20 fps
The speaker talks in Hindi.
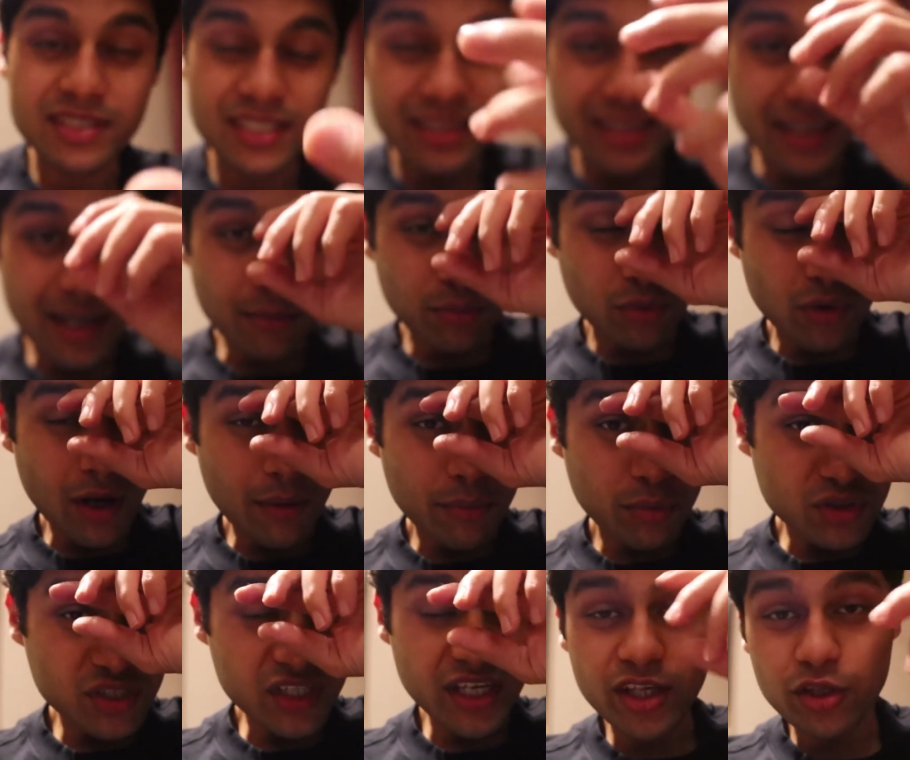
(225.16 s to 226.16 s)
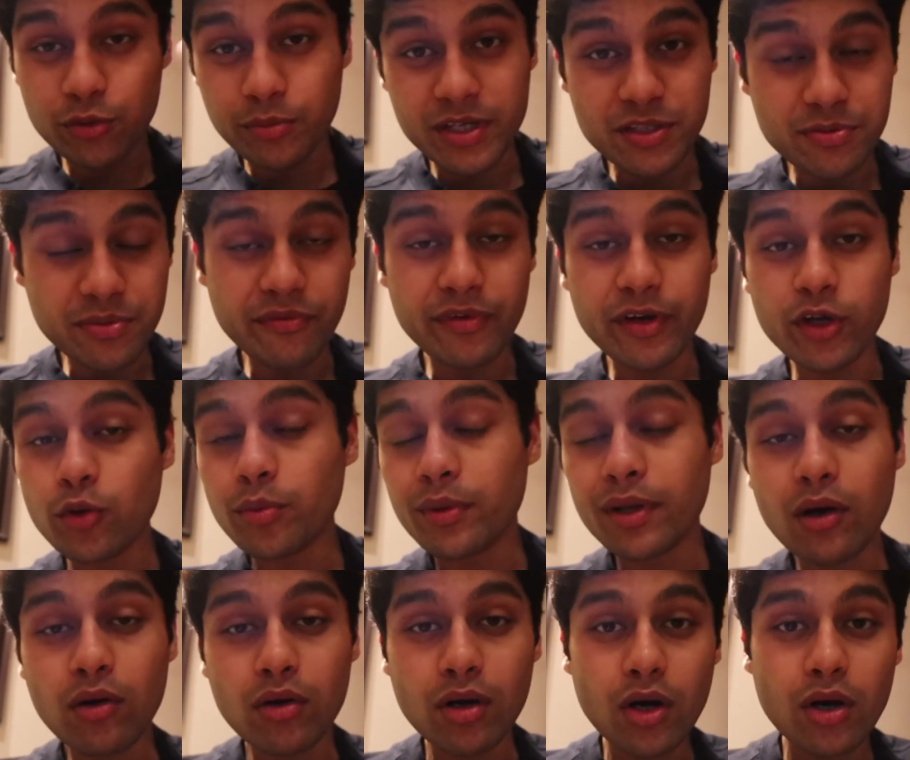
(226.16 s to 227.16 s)
पसंद है आपको आपको चाहिए तो मैं इस पर वीडियो
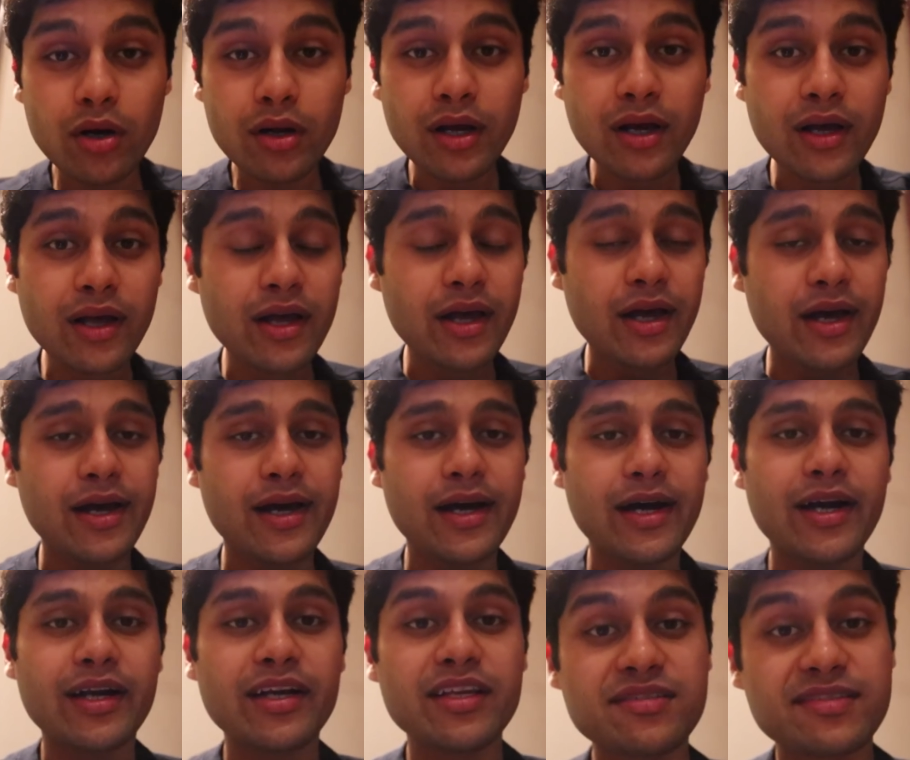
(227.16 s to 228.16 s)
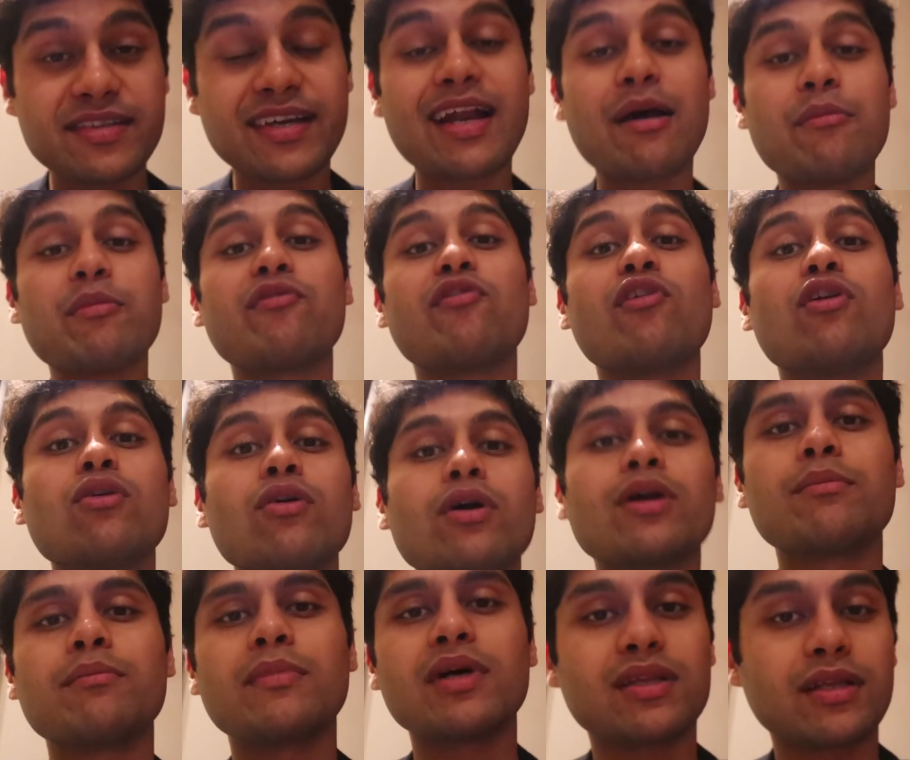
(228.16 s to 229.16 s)
बनाऊंगा और एंड इंस्टाग्राम पे फॉलो
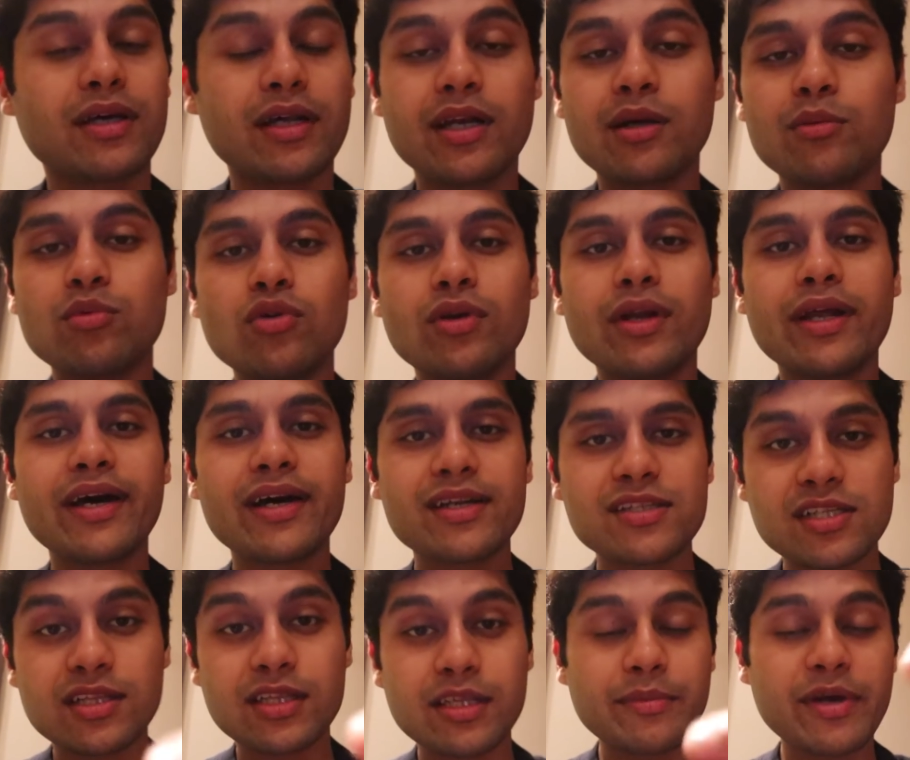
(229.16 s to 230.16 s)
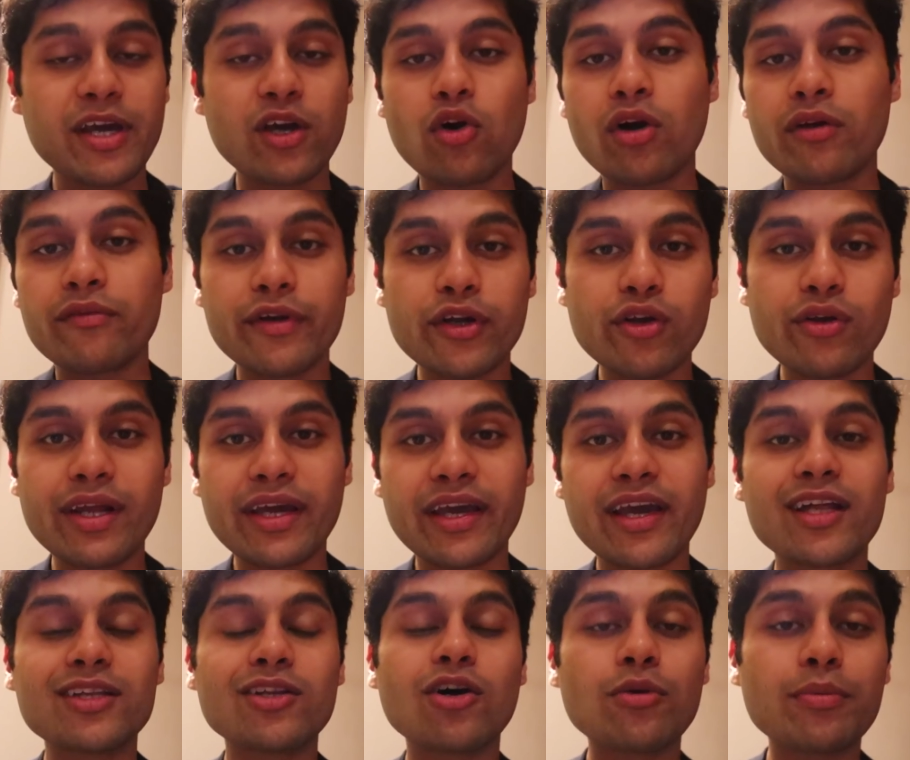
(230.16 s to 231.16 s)
कर मत करना भूलना यार जल्दी मैं एक और वीडियो
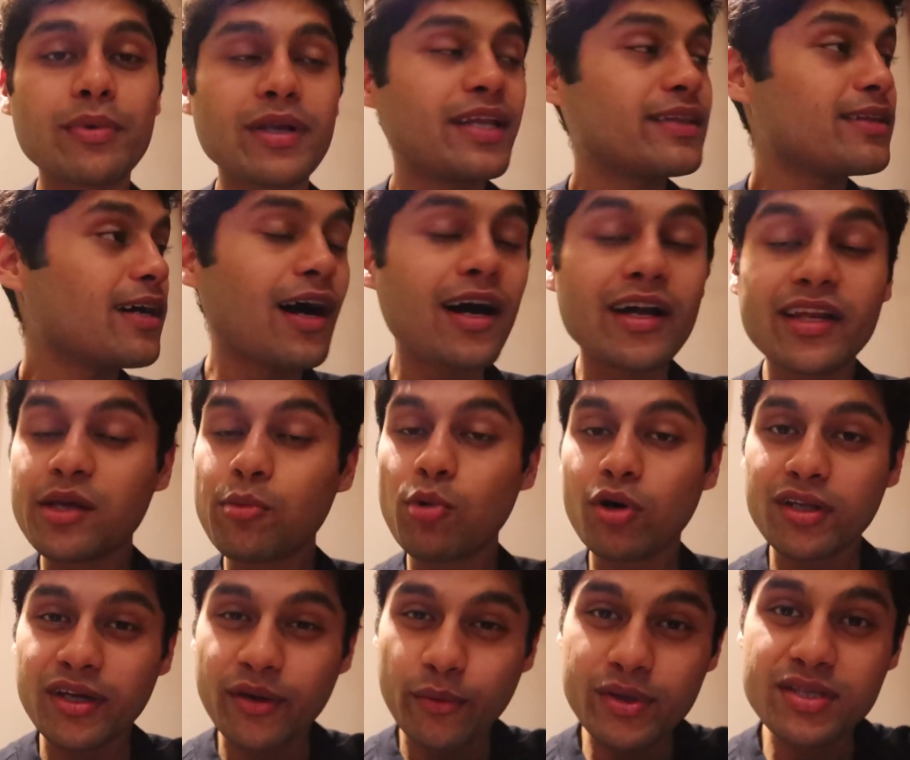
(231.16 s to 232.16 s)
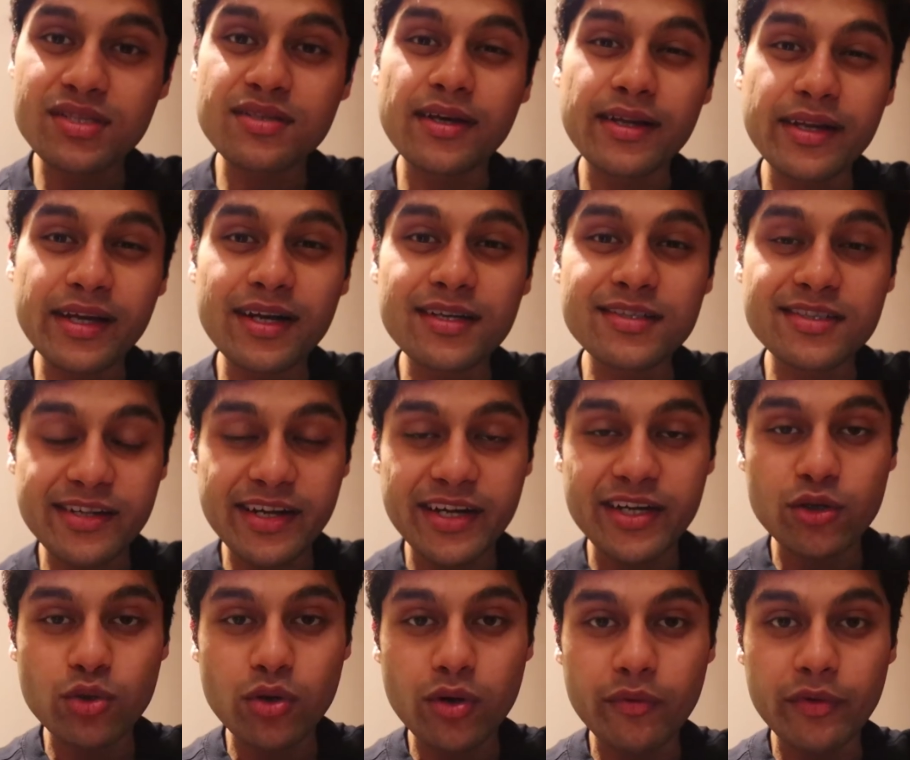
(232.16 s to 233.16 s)
लेके आता हूँ पहले थार की बहुत रिक्वेस्ट आ रही है आई ट्राई
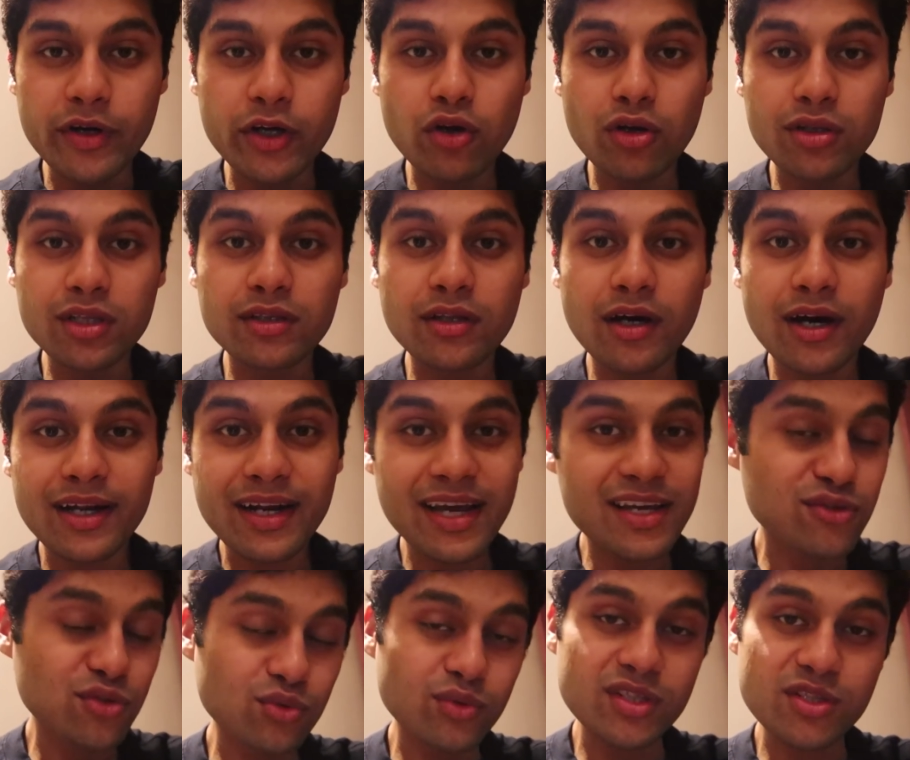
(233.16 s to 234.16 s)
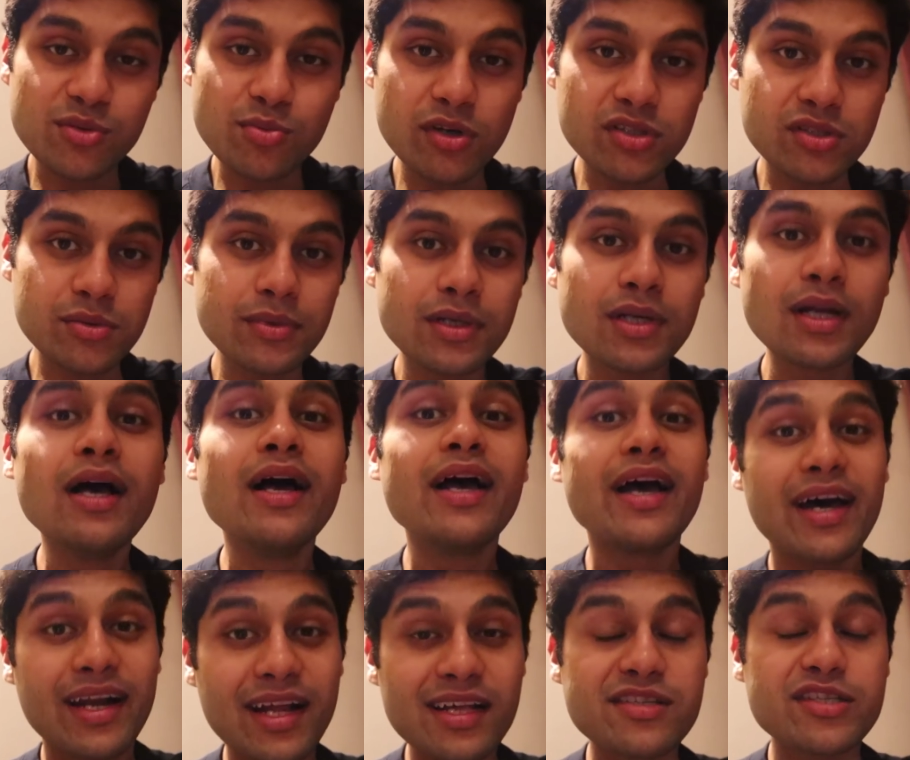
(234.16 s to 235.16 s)
एंड डू वीडियो ऑन द थार एज सून एज पॉसिबल
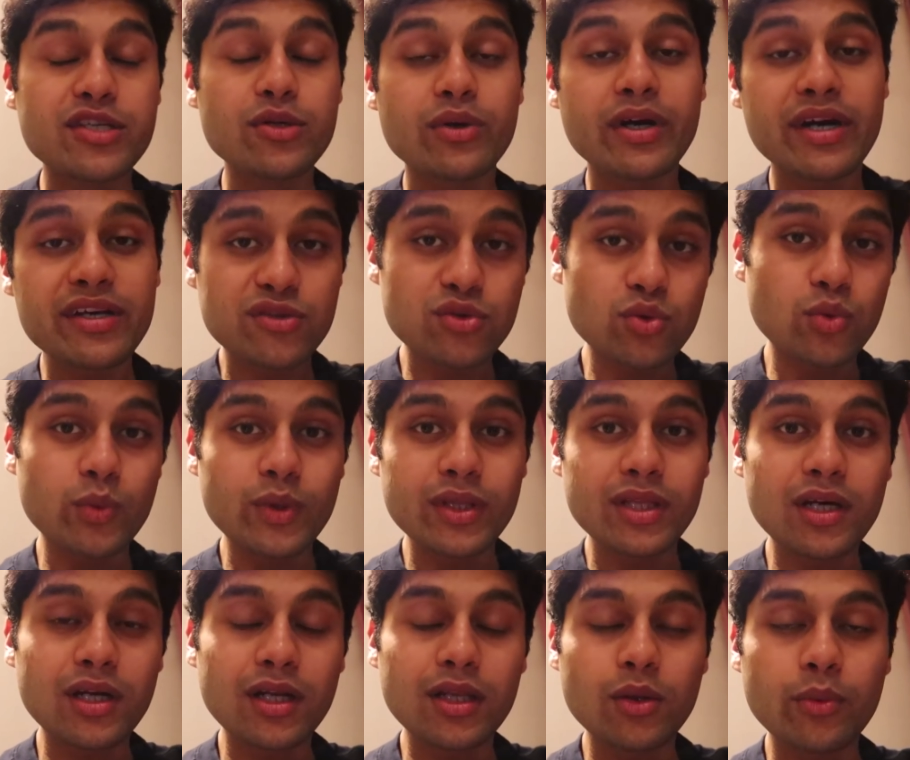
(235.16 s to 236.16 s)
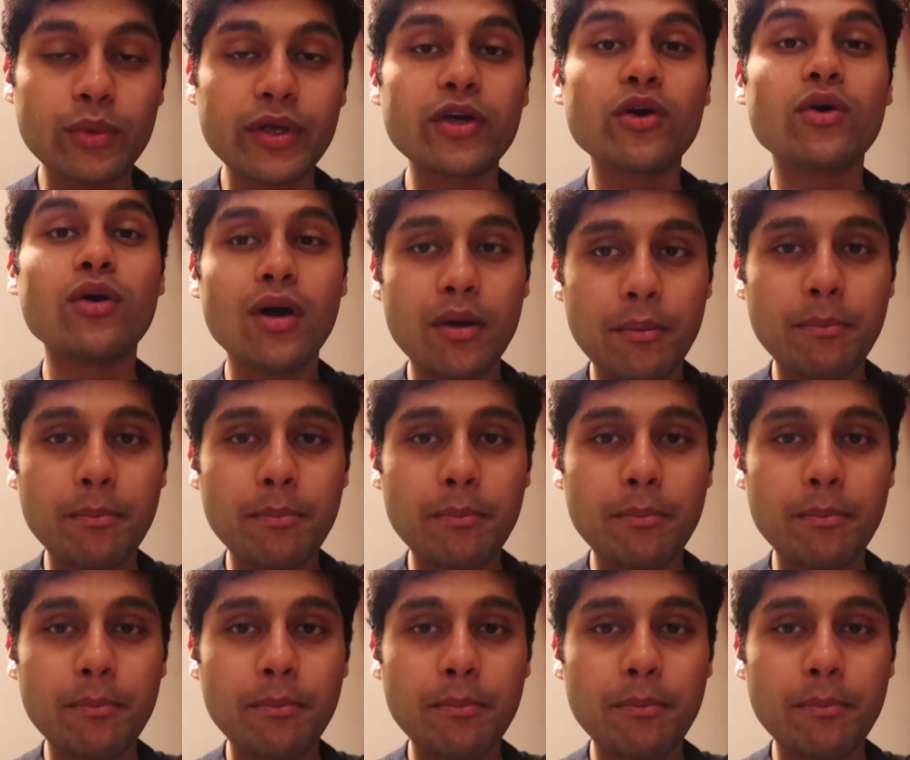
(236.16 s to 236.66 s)
एंड आई सी यू गाइस सून विद अनदर वीडियो